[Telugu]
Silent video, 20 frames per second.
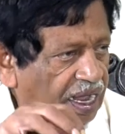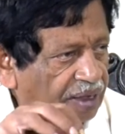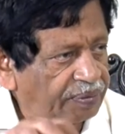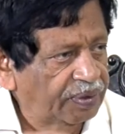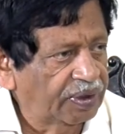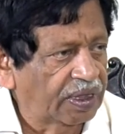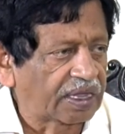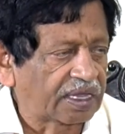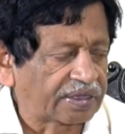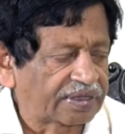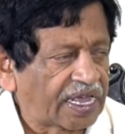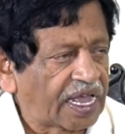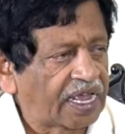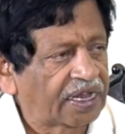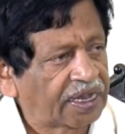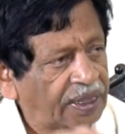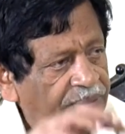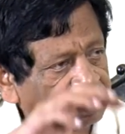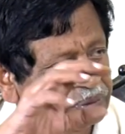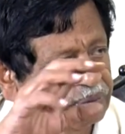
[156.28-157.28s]
అభి
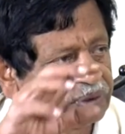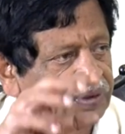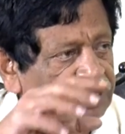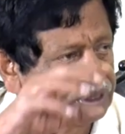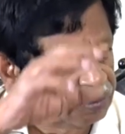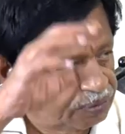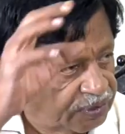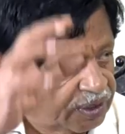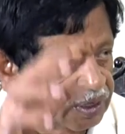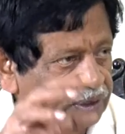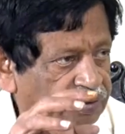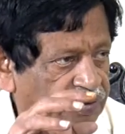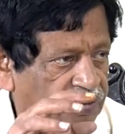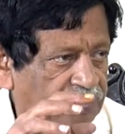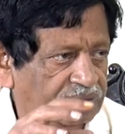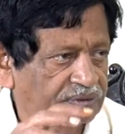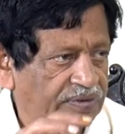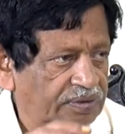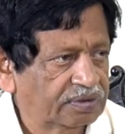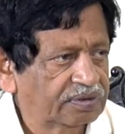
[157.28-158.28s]
దాని అభివృద్ధి వేరు
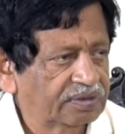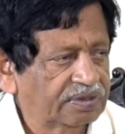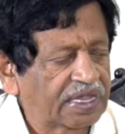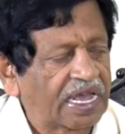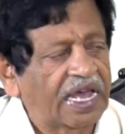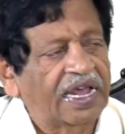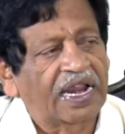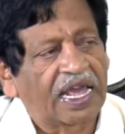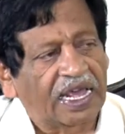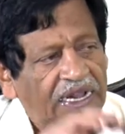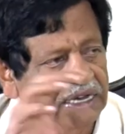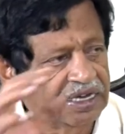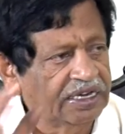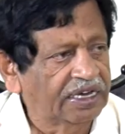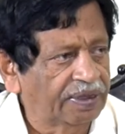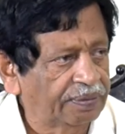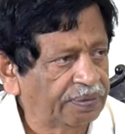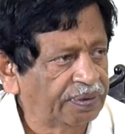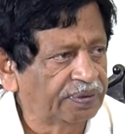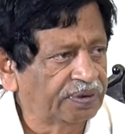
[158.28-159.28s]
దాని
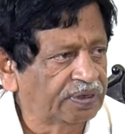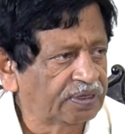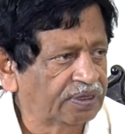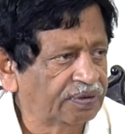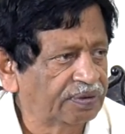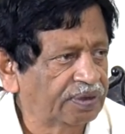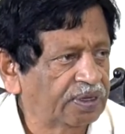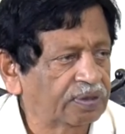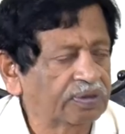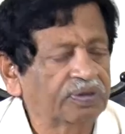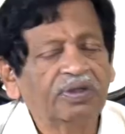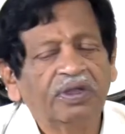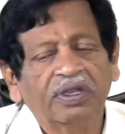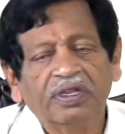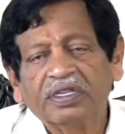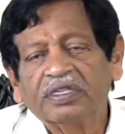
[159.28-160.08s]
అలీడ్ అభివృద్ధి వేరు